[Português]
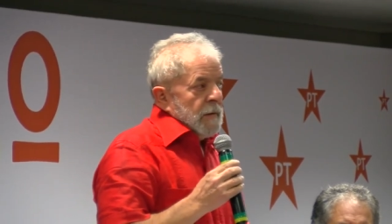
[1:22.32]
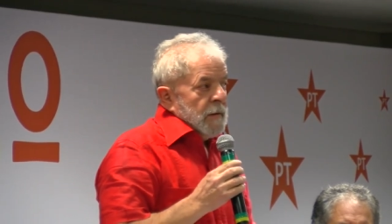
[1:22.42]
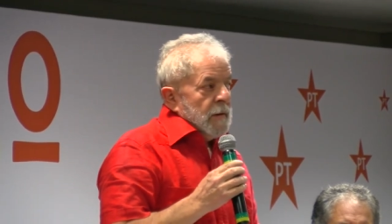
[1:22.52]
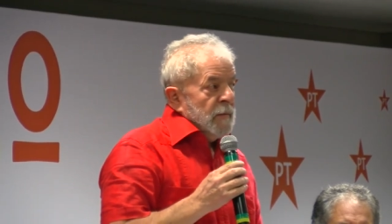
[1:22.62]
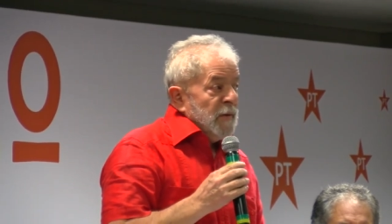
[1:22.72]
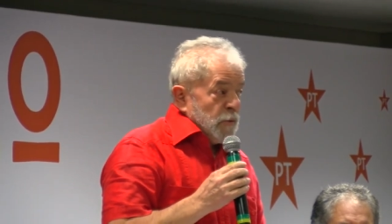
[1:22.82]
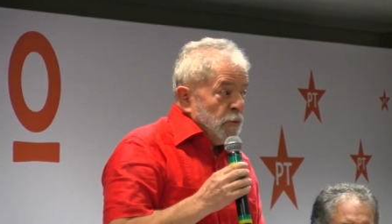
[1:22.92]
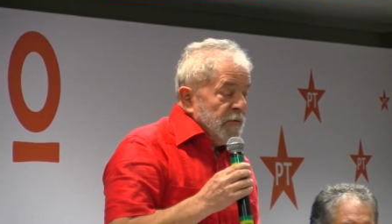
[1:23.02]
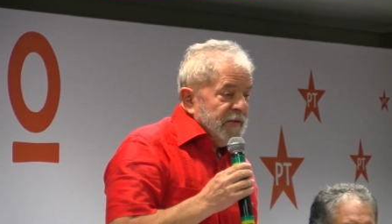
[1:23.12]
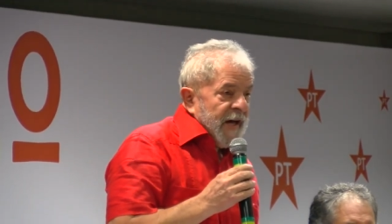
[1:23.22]
E me
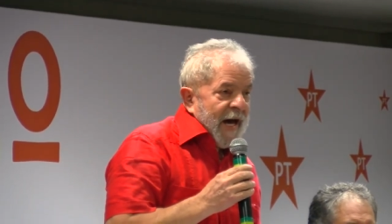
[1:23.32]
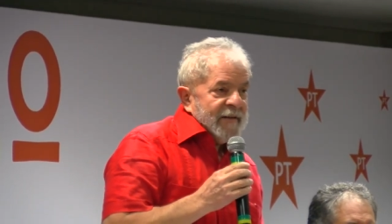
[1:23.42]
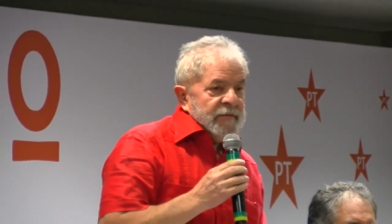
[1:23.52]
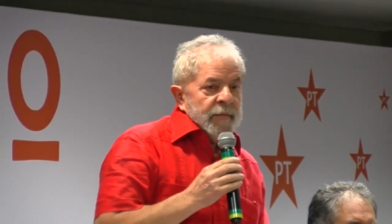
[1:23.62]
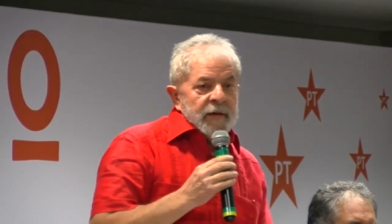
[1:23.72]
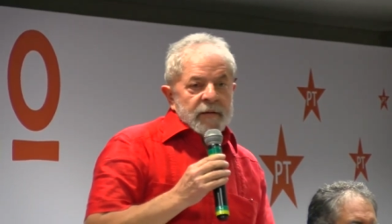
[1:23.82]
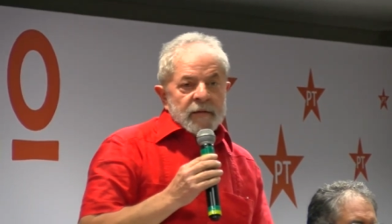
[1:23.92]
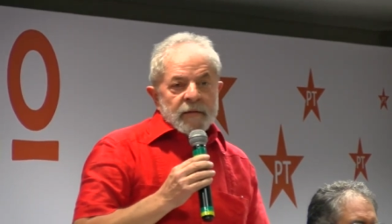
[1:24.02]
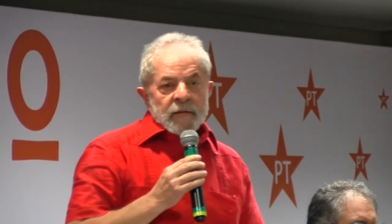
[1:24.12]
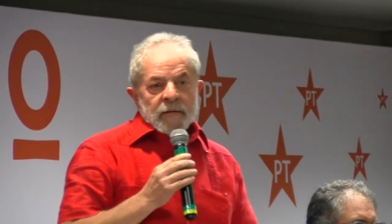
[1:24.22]
entusiasma
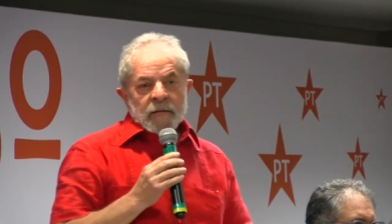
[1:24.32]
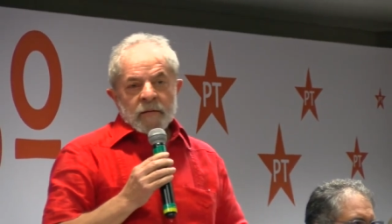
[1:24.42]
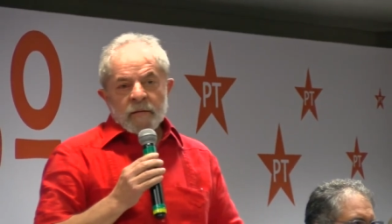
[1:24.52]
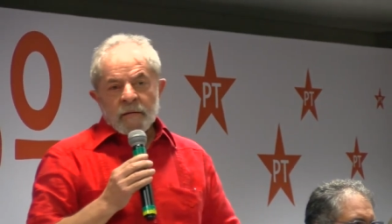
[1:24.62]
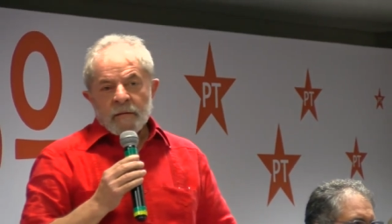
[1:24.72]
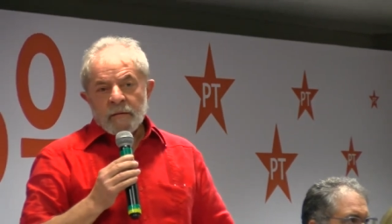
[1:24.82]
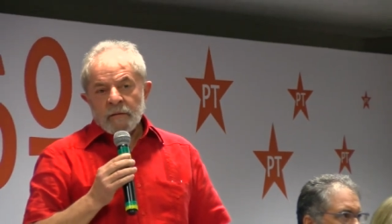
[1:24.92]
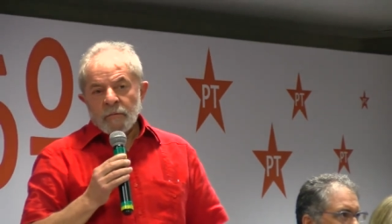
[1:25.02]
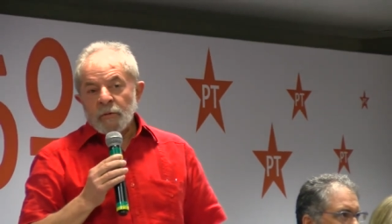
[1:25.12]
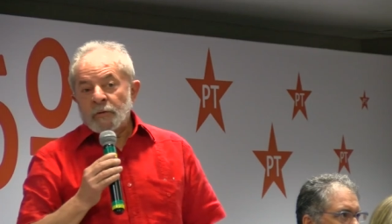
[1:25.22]

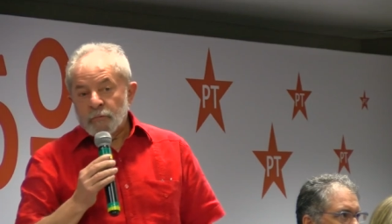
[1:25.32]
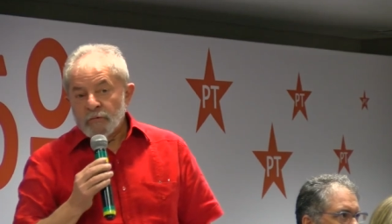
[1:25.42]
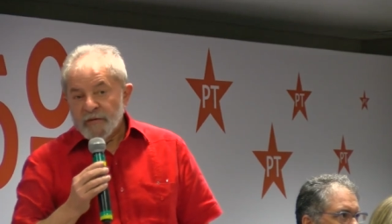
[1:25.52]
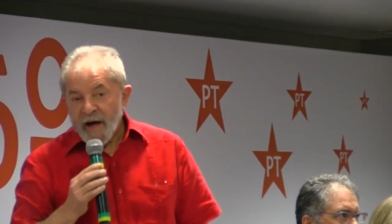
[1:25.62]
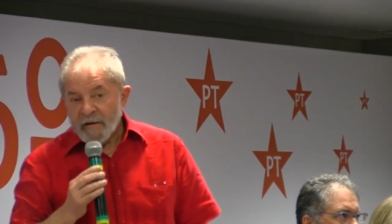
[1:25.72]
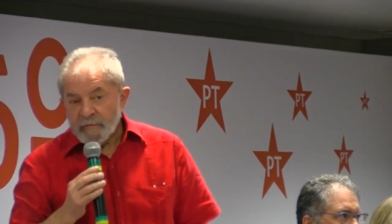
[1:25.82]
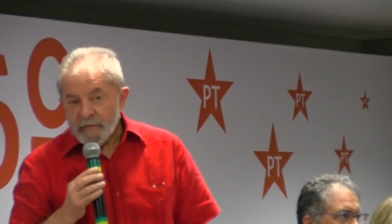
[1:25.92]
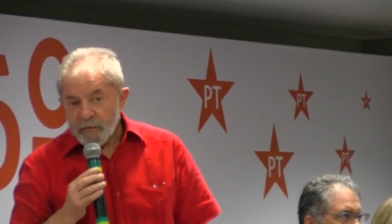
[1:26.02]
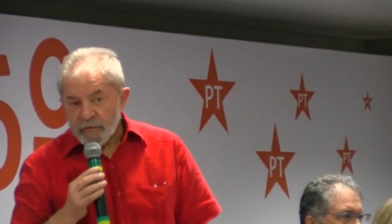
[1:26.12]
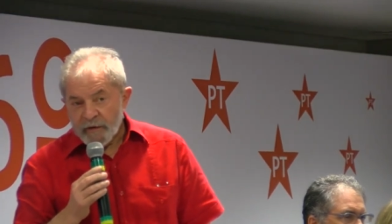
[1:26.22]
o entusiasmo de
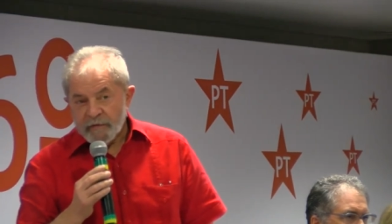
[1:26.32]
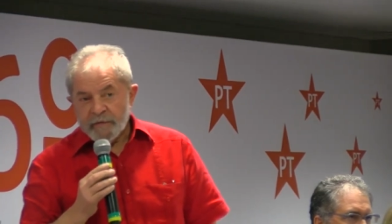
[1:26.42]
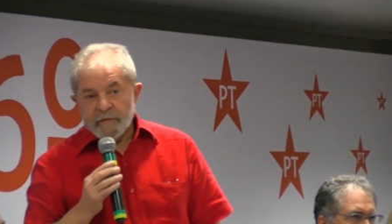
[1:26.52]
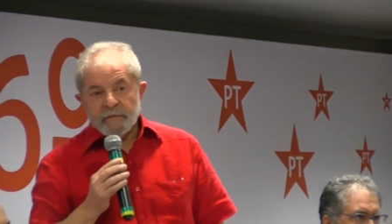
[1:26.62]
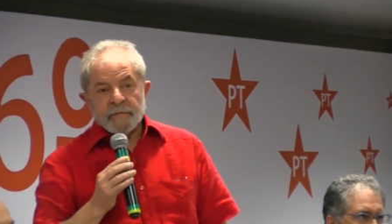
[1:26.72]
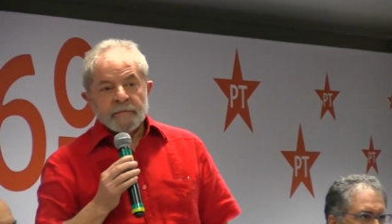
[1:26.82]
vocês.